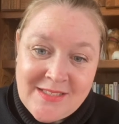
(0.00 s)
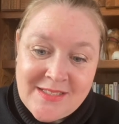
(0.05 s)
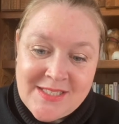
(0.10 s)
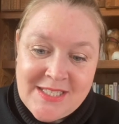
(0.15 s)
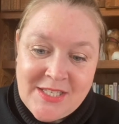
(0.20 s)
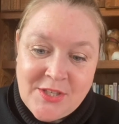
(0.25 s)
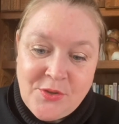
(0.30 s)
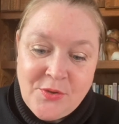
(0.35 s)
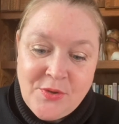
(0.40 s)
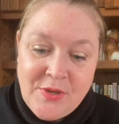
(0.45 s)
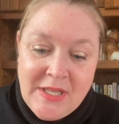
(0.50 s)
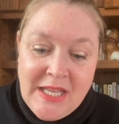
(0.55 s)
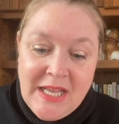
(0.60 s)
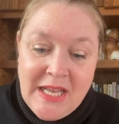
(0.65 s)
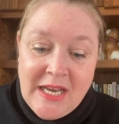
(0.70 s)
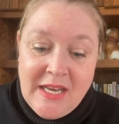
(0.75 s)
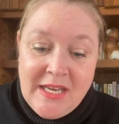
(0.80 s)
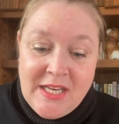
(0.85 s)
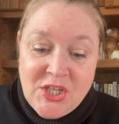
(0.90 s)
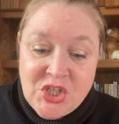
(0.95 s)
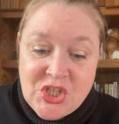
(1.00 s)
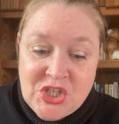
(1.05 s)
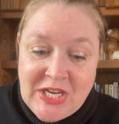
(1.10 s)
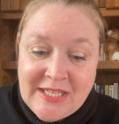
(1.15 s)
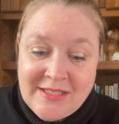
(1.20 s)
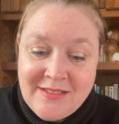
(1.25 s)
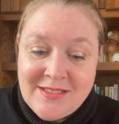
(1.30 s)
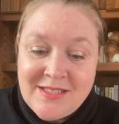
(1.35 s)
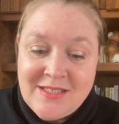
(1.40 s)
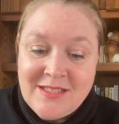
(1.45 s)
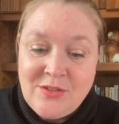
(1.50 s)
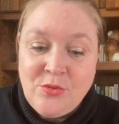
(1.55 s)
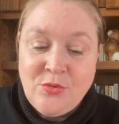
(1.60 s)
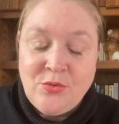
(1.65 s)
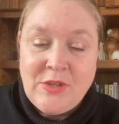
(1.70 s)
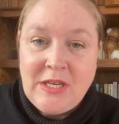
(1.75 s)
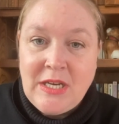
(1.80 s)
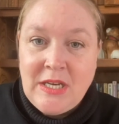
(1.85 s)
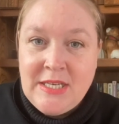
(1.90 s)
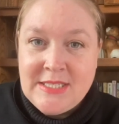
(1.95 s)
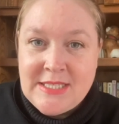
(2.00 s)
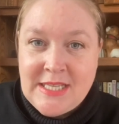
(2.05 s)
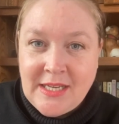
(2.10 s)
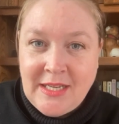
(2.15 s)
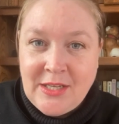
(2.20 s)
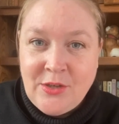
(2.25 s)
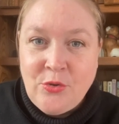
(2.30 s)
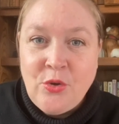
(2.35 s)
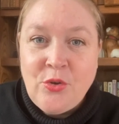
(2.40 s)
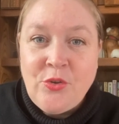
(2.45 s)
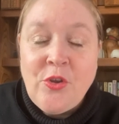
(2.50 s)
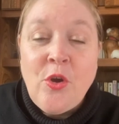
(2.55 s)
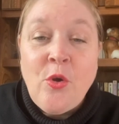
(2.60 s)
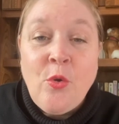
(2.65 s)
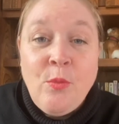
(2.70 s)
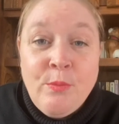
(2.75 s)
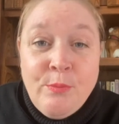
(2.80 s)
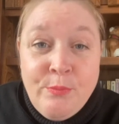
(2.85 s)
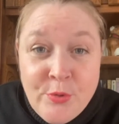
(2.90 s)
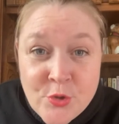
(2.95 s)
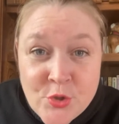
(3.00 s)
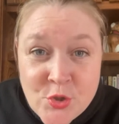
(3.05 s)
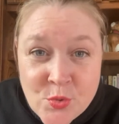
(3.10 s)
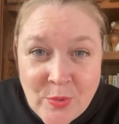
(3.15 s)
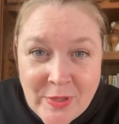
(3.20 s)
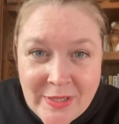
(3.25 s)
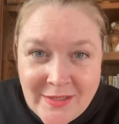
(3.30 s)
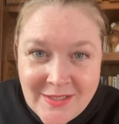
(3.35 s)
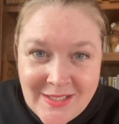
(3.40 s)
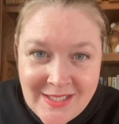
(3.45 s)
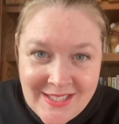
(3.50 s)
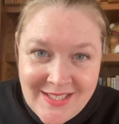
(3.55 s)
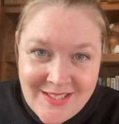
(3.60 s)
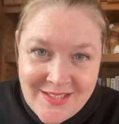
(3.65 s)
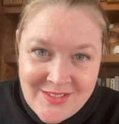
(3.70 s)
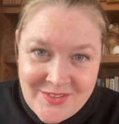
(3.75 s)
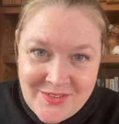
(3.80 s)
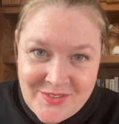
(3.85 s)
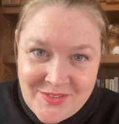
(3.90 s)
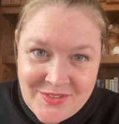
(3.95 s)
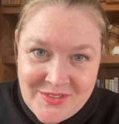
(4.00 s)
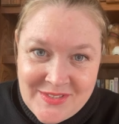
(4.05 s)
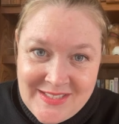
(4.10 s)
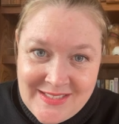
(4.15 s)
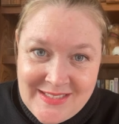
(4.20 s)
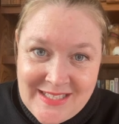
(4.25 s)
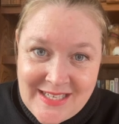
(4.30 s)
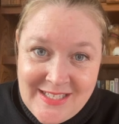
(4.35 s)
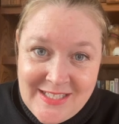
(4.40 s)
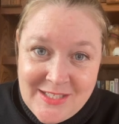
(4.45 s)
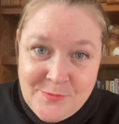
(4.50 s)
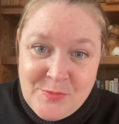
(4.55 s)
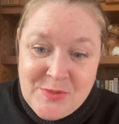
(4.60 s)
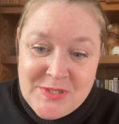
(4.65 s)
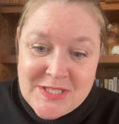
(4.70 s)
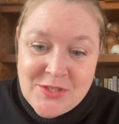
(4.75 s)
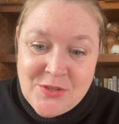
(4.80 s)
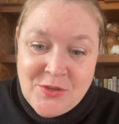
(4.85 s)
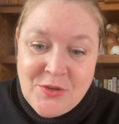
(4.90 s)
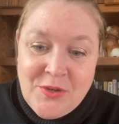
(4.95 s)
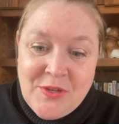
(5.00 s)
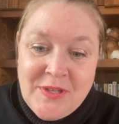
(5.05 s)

C'est que les jattes, donc les agriculteurs, ont besoin euh, des Dalits puisque